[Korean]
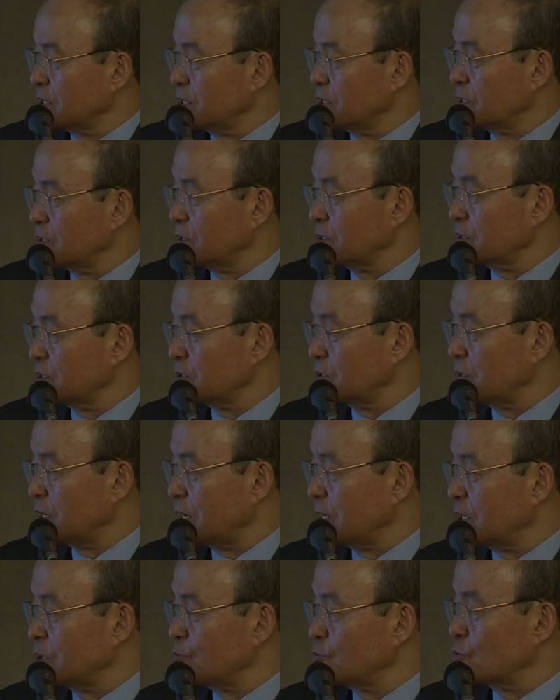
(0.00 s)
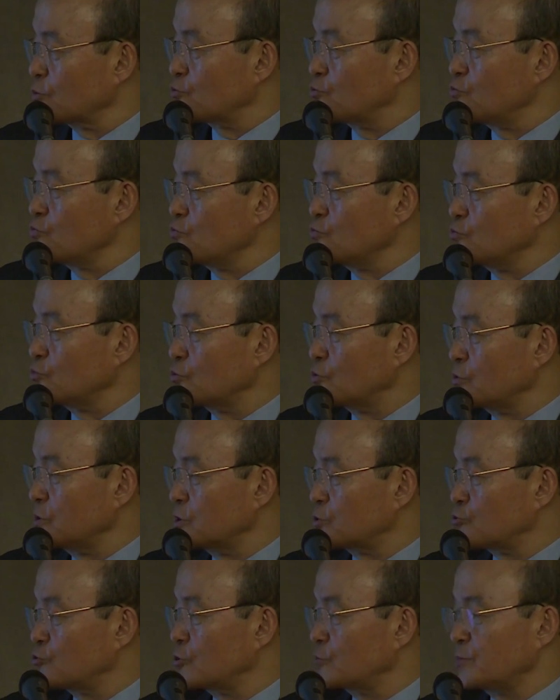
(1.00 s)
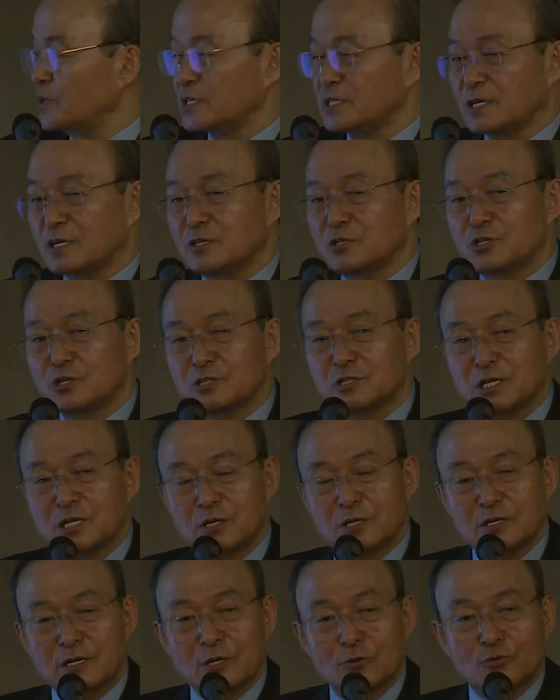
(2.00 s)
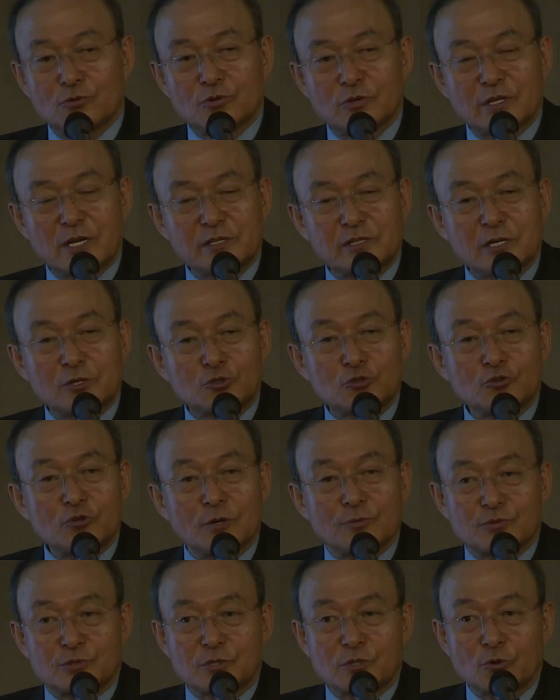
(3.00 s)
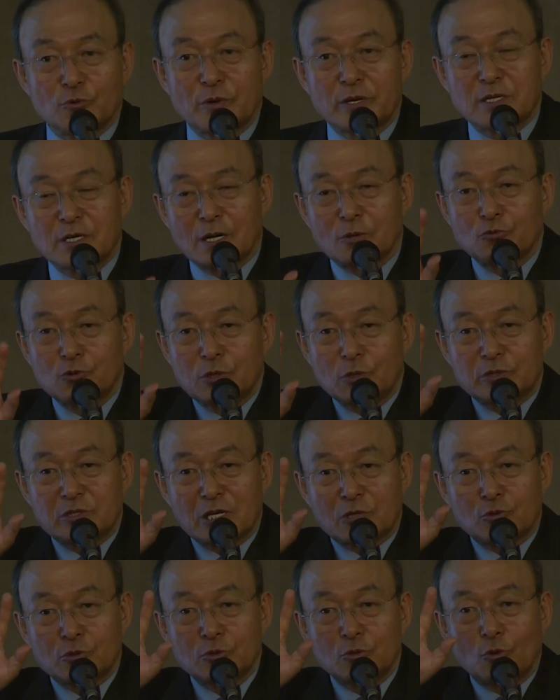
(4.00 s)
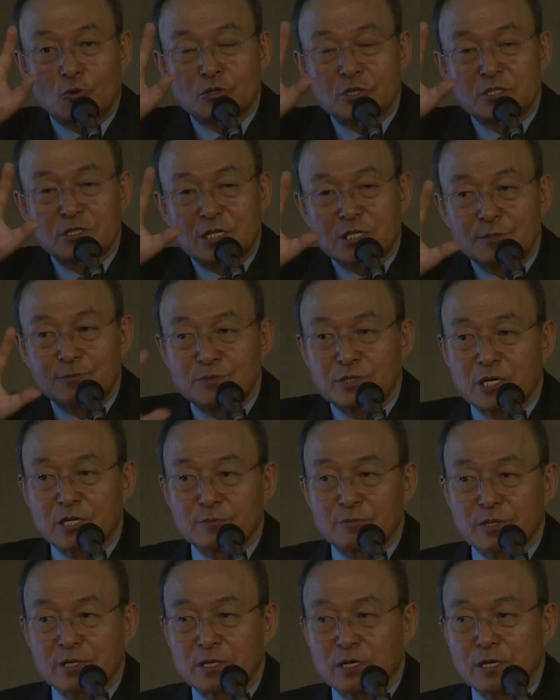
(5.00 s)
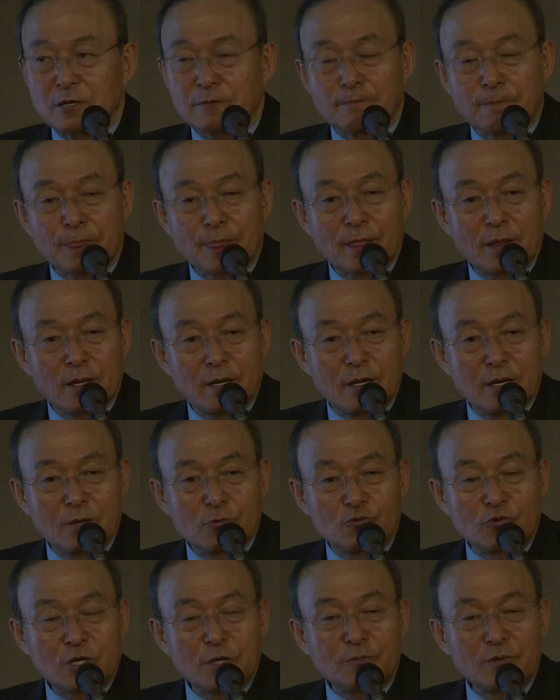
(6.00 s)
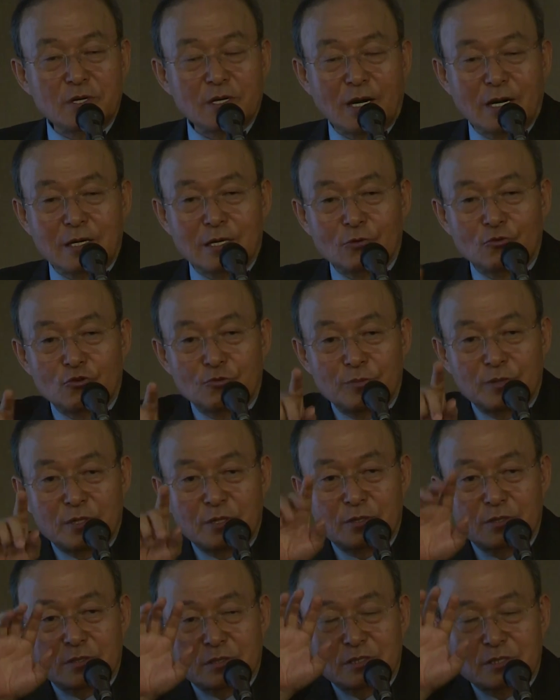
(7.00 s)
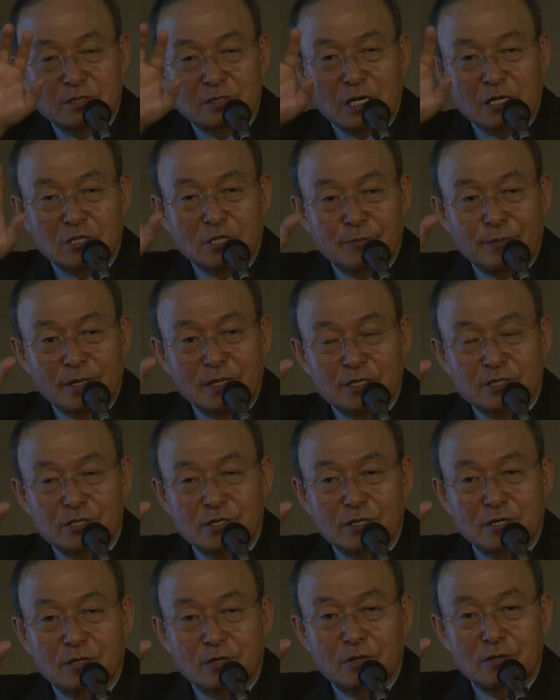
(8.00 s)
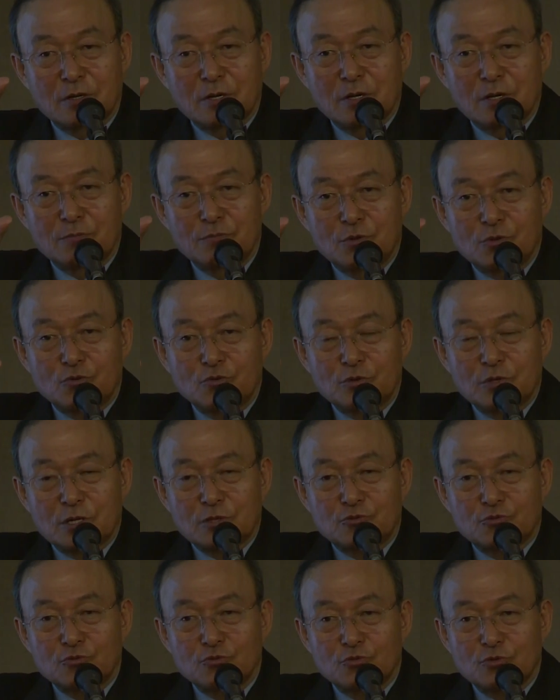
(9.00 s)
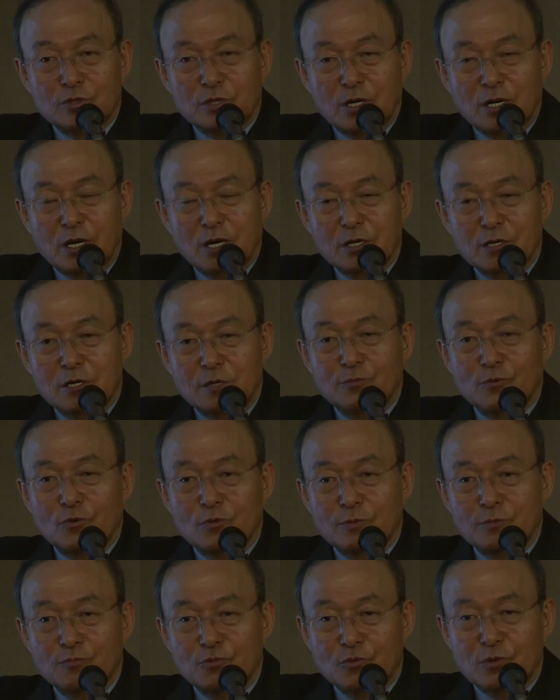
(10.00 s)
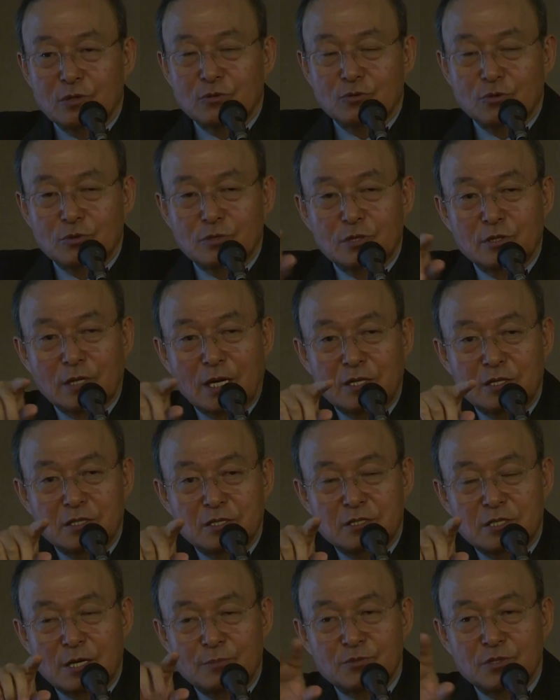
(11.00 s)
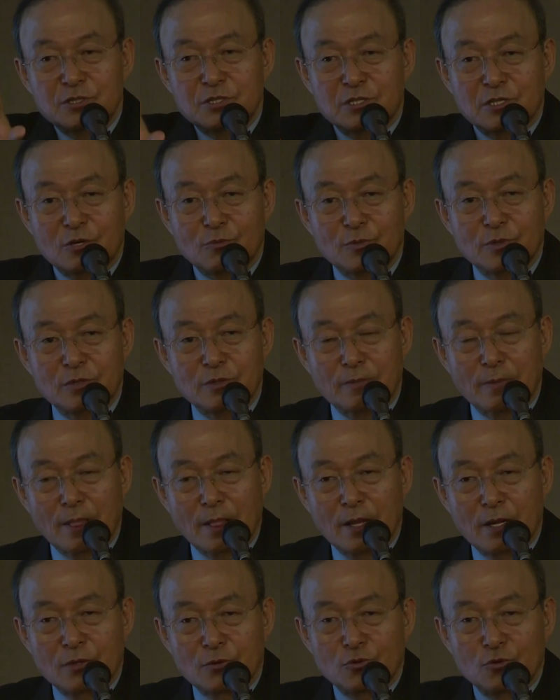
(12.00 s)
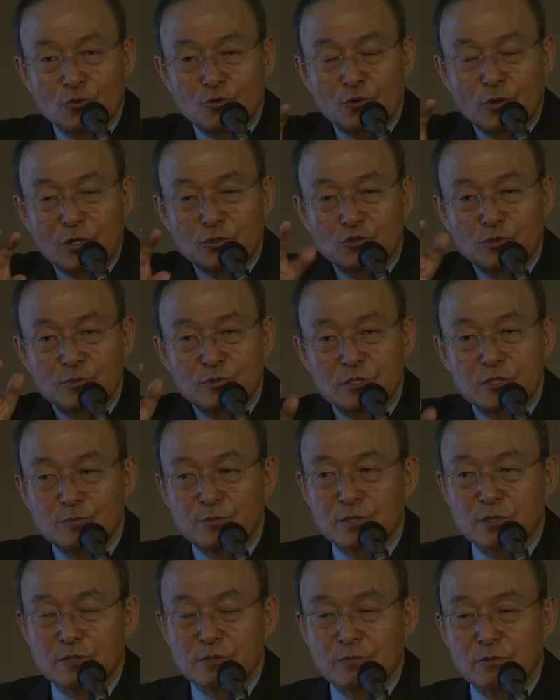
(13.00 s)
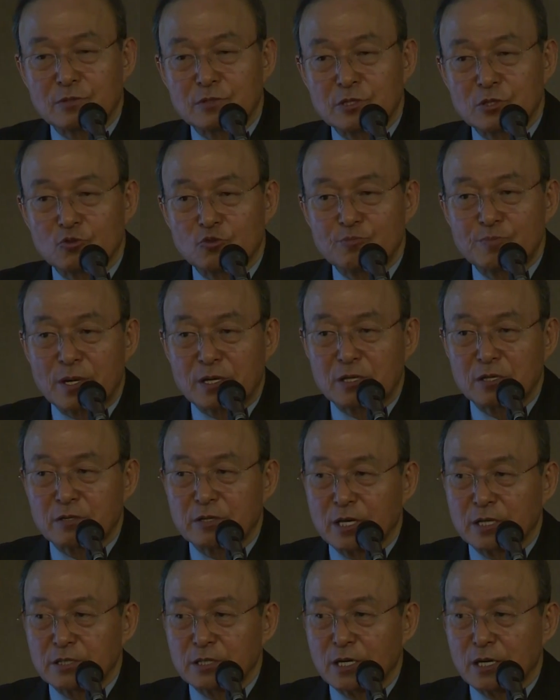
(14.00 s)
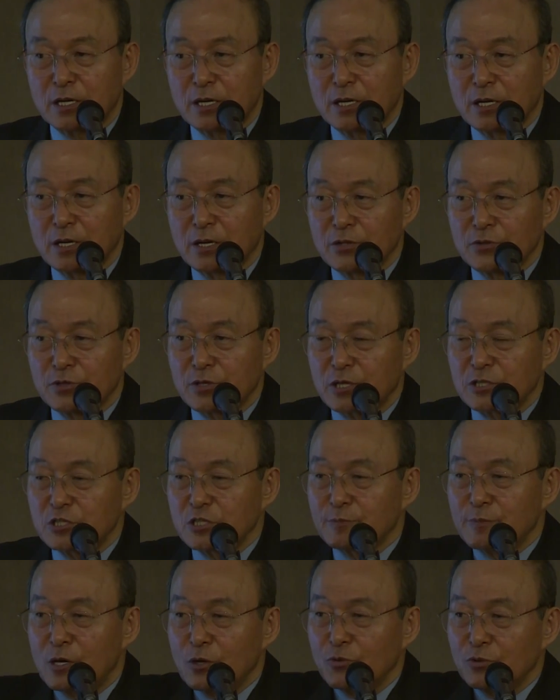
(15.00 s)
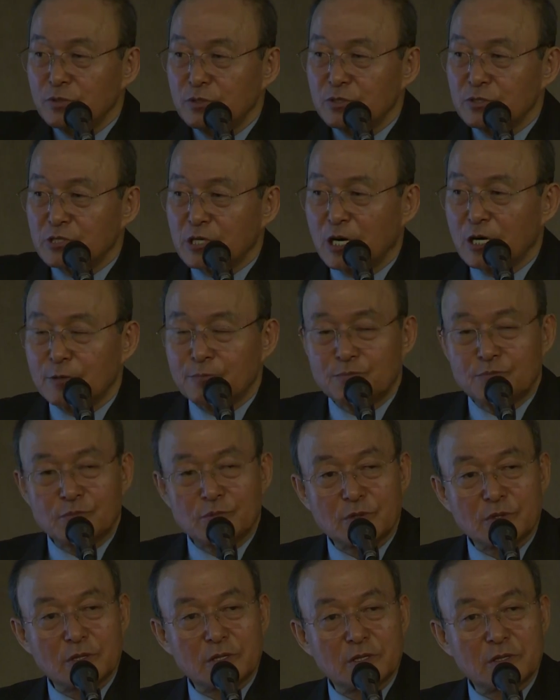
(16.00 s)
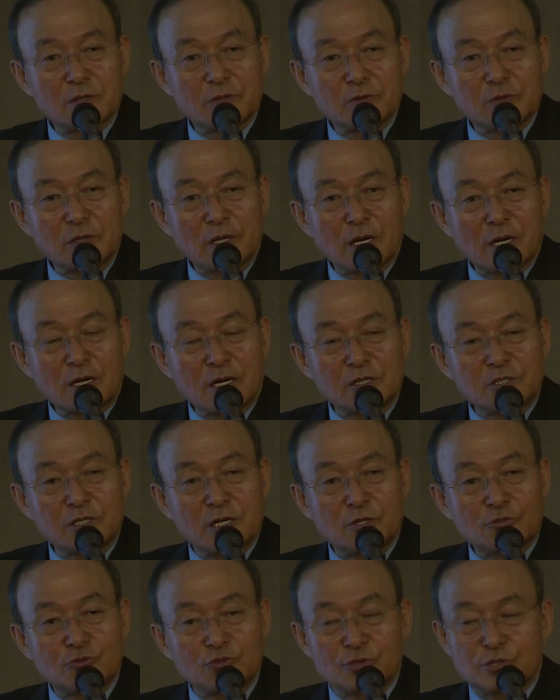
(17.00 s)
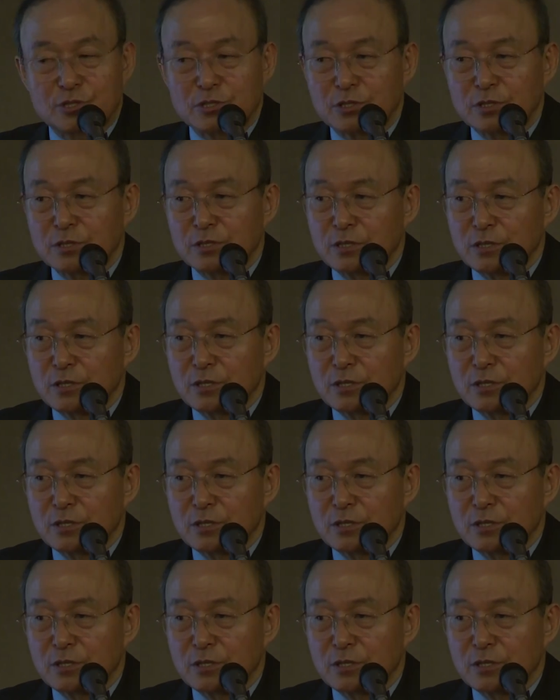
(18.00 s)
이런 걸 하려면 국론이 수렴되지 않은 정책을 갖고는 다 될 수가 없어요. 왜냐? 우리 대통령 5년 단임제 아닙니까? 우리가 뭘 하려고 그러면은 상대방에서 미국이나 중국이나 일본, 북한도 너희 한 2, 3년 지나면은 너 또 한참 있으면은 정권 바뀔 거 아니야. 네가 지금 하고 있는 사업 내가 같이 할 수 있어?